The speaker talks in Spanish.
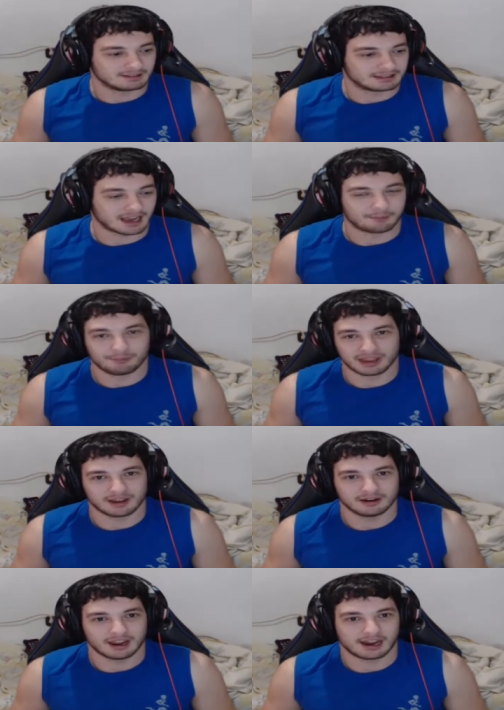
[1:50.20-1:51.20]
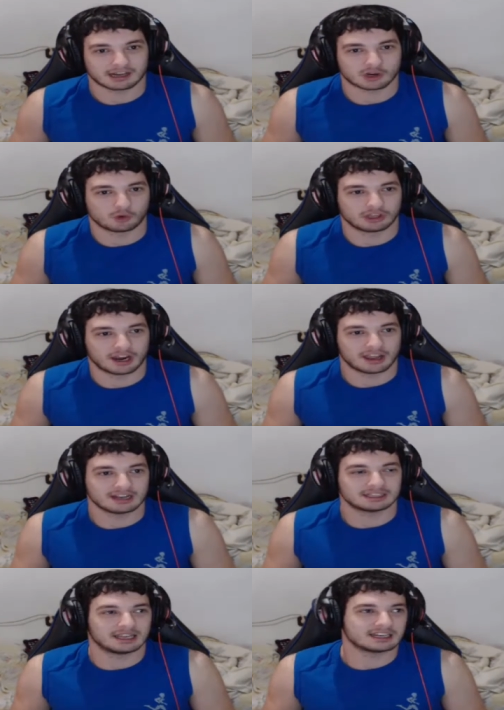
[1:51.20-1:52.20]
también en las
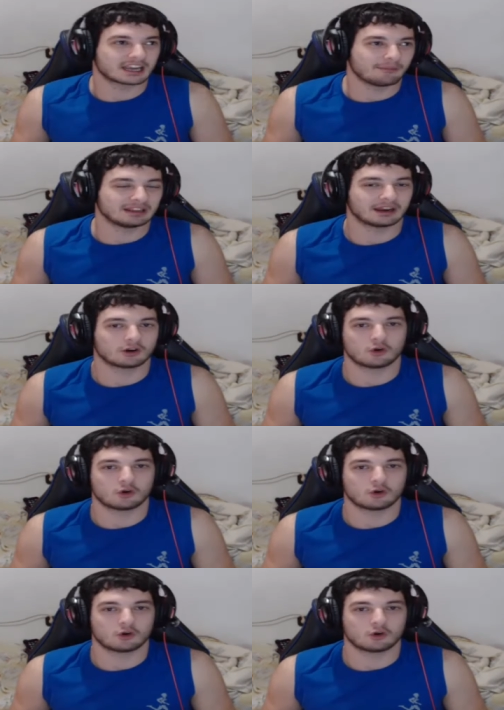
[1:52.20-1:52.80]
secundarias tienes que meter